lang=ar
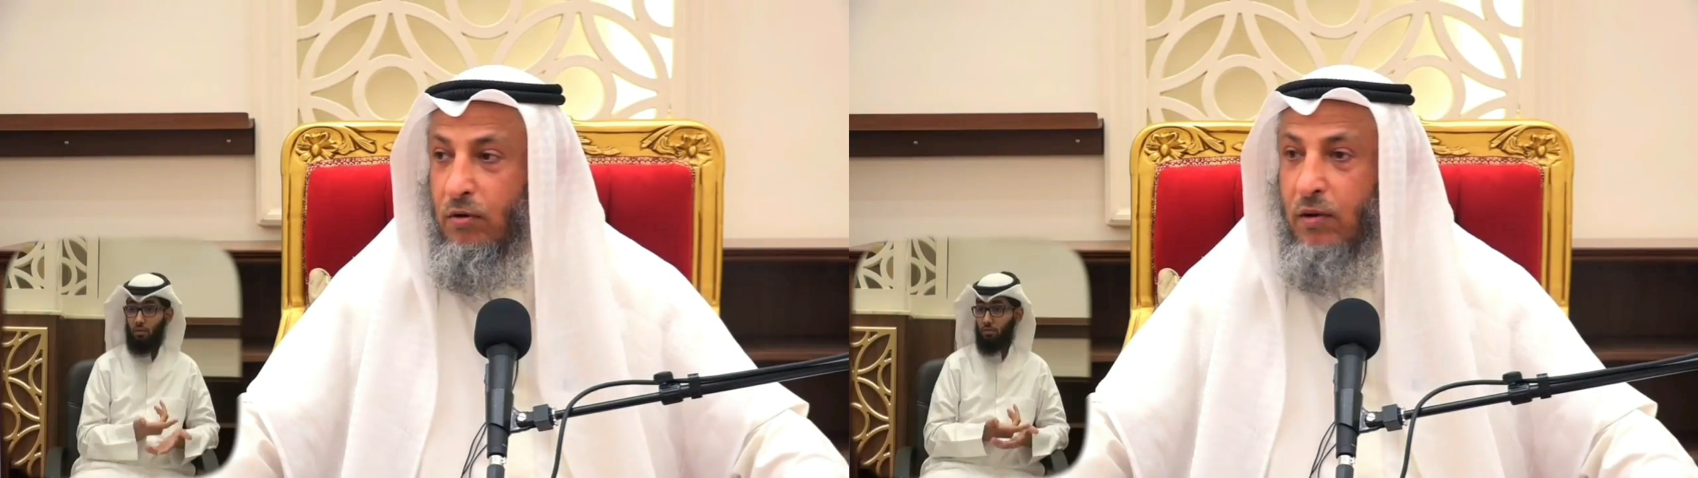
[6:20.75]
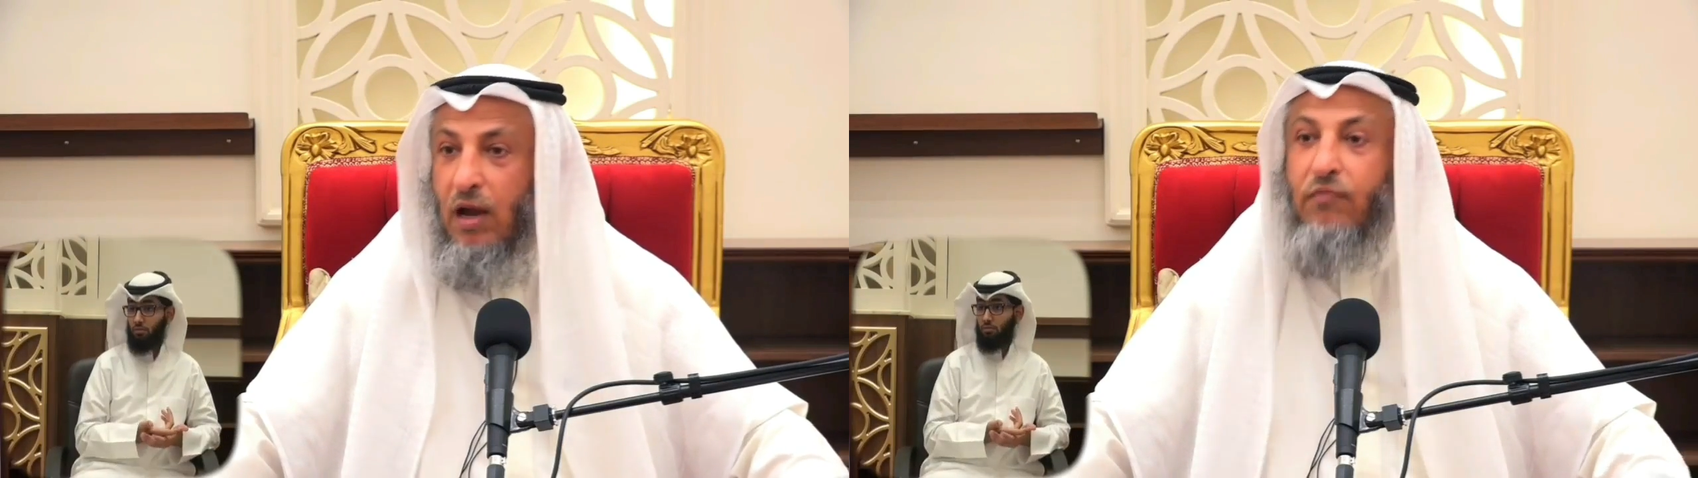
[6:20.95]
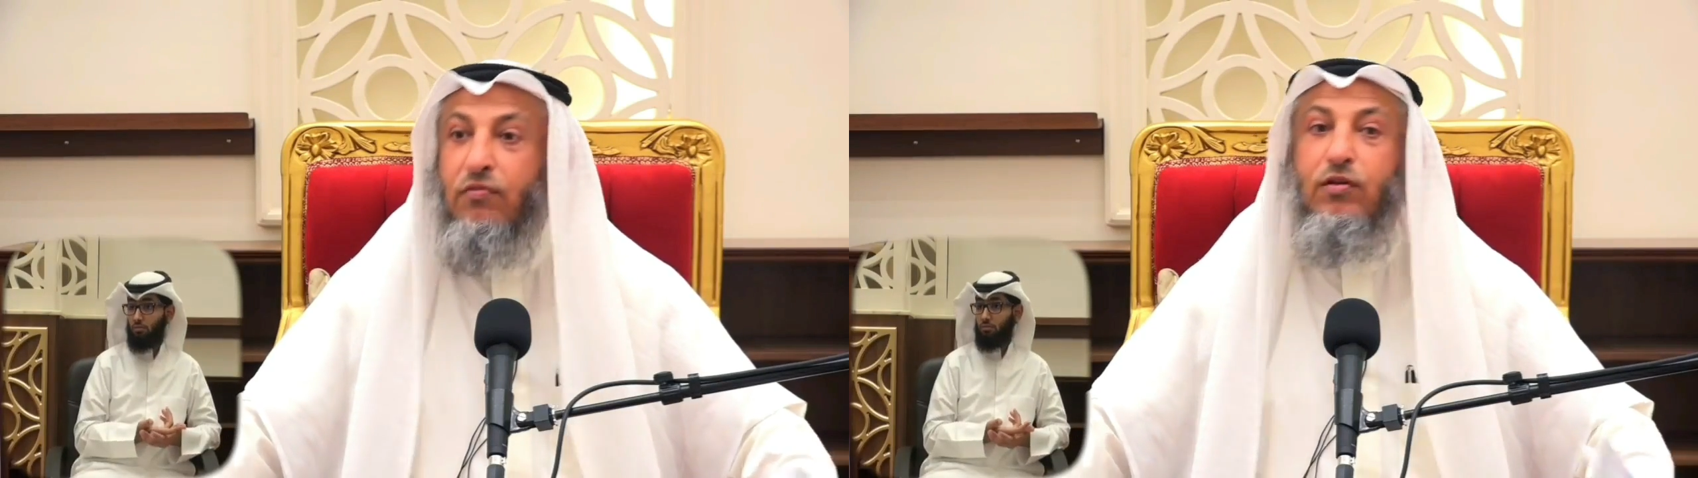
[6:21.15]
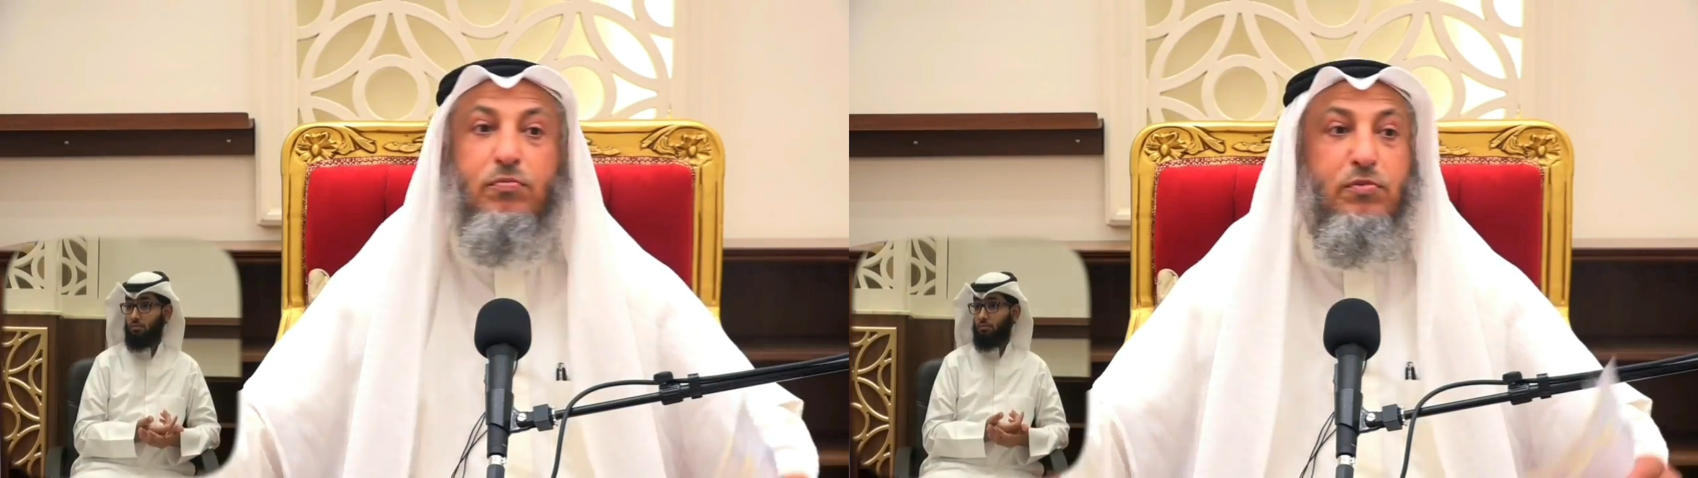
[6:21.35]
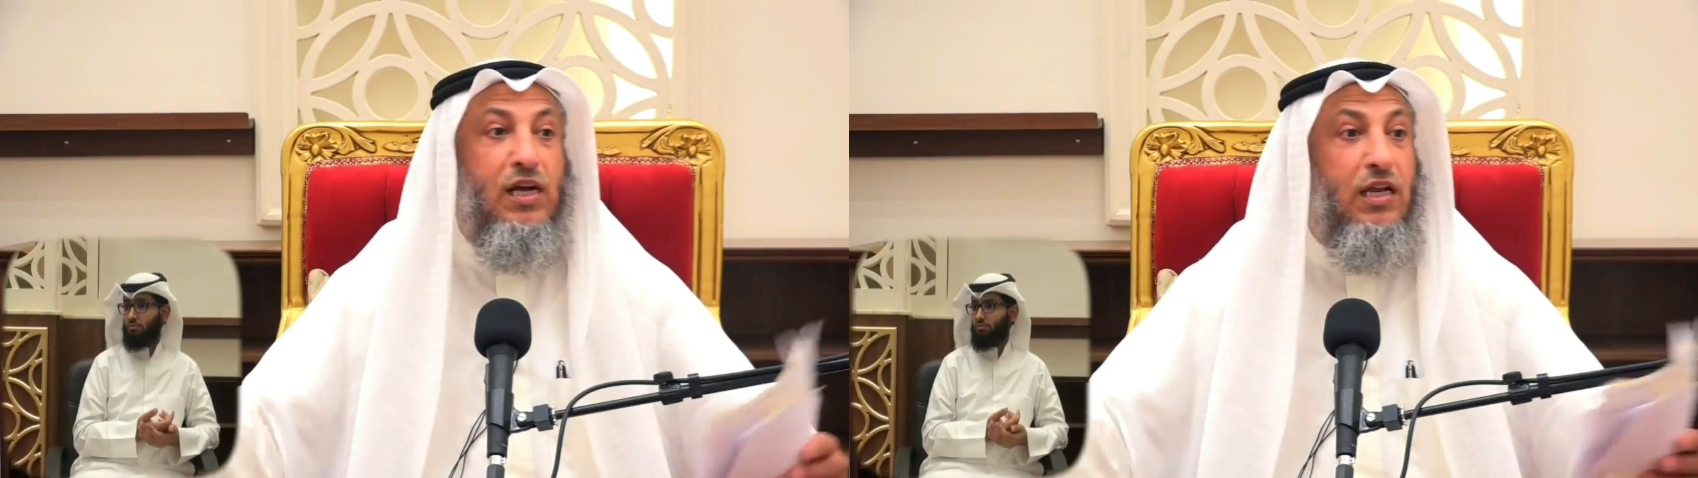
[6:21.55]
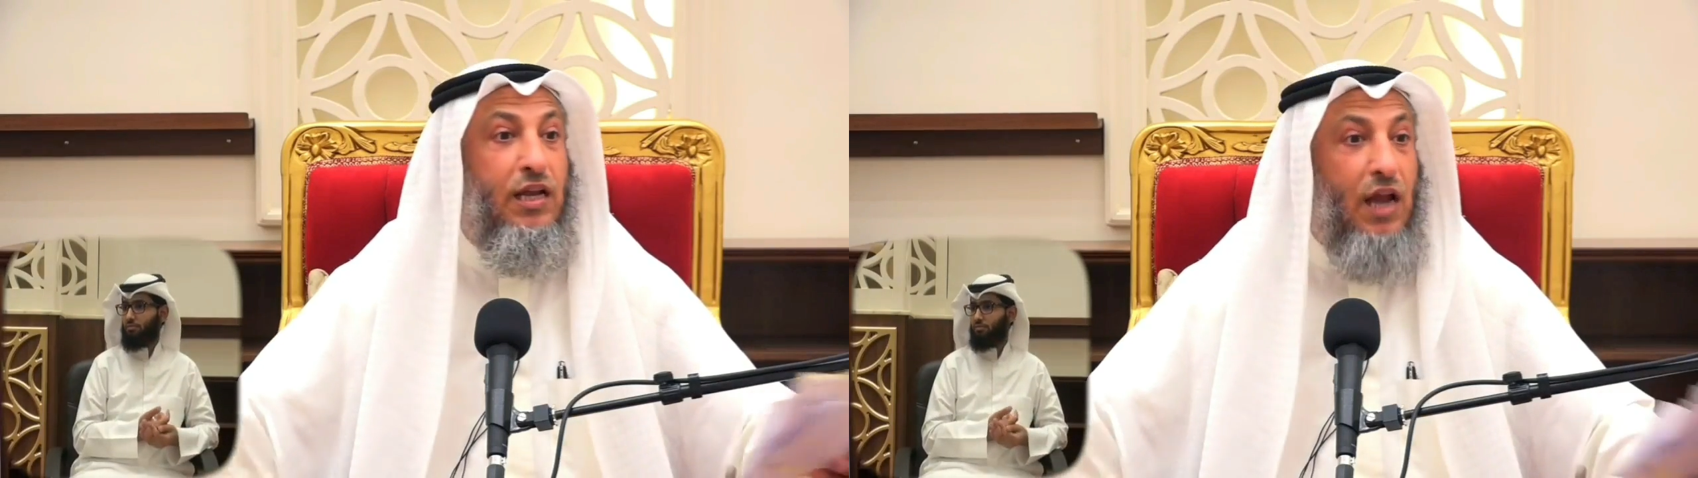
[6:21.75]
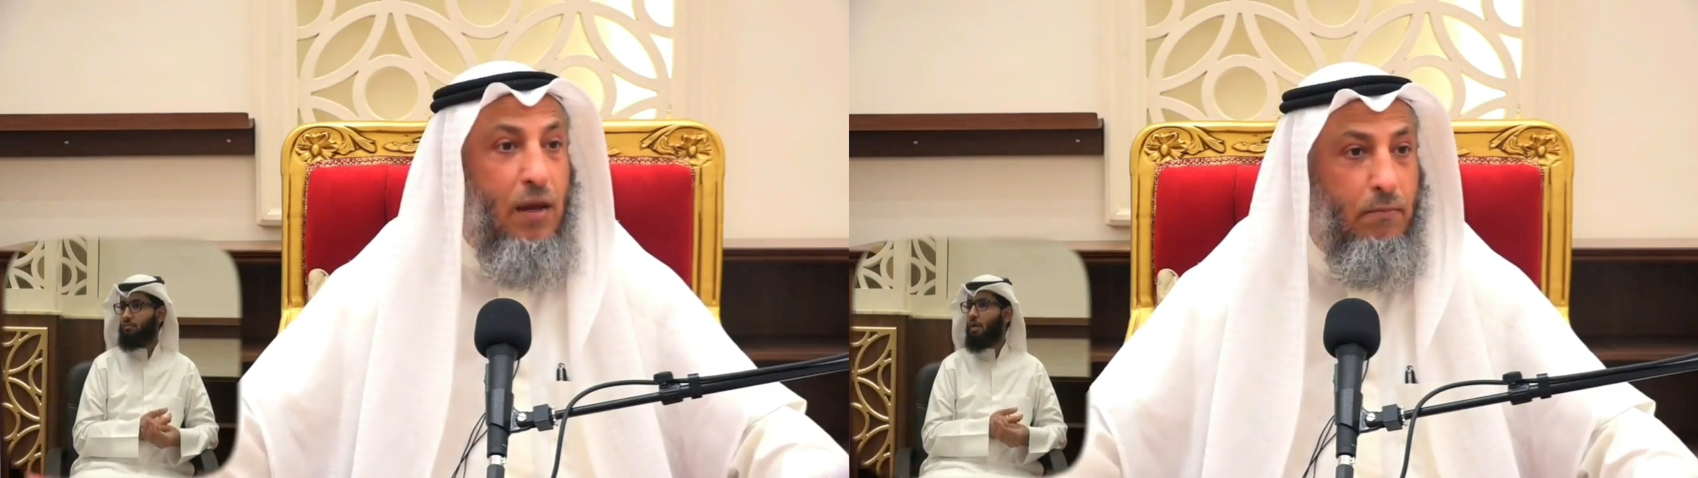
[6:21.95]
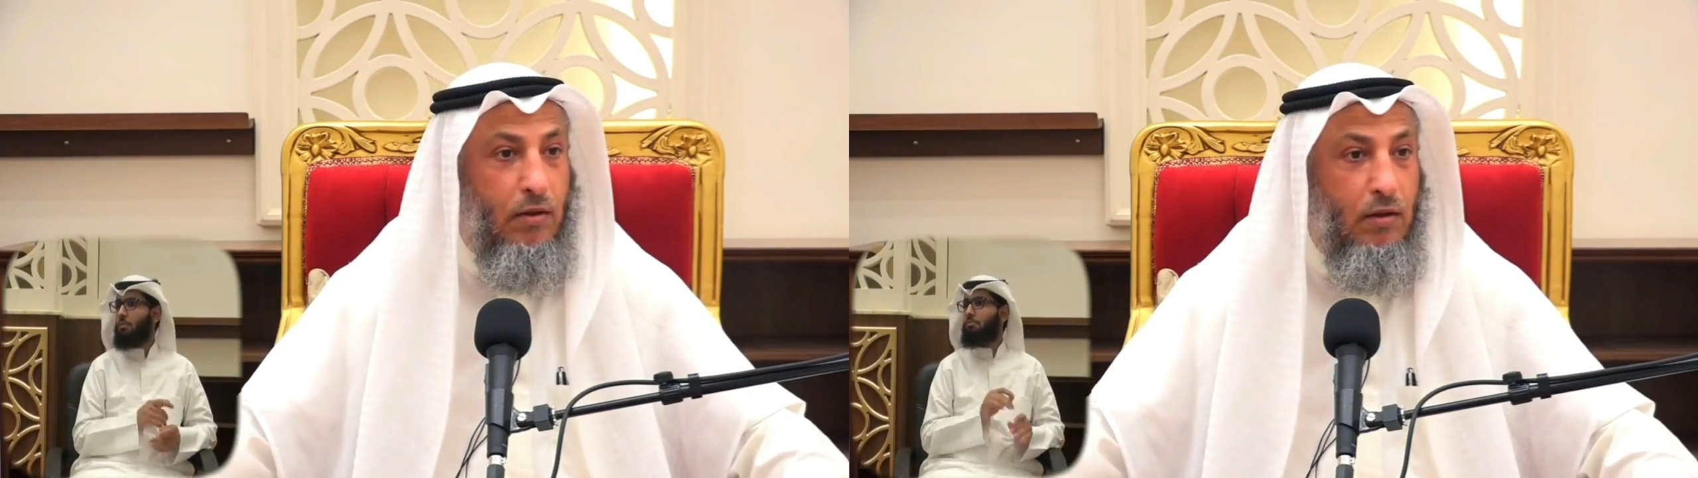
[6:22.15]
امرأة في بشكل عام